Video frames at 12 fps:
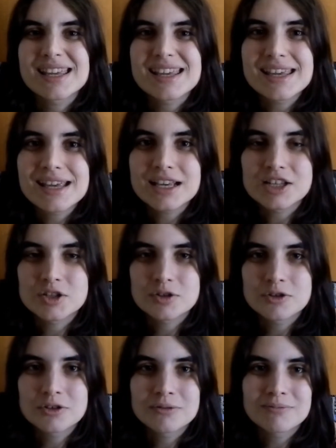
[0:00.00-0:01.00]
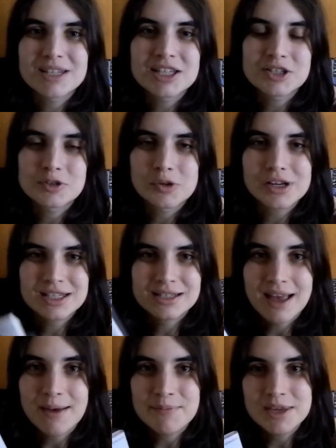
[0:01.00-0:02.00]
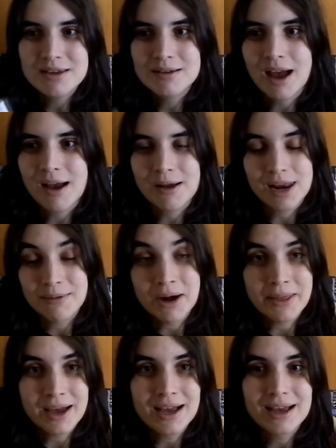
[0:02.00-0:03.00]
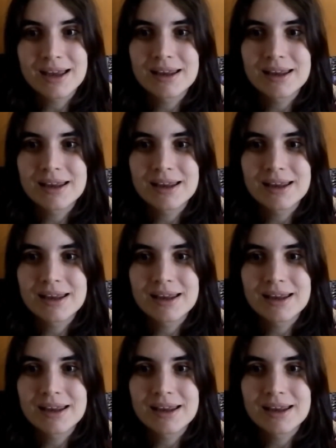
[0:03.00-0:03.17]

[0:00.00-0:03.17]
y que son historias a mí, a la verdad,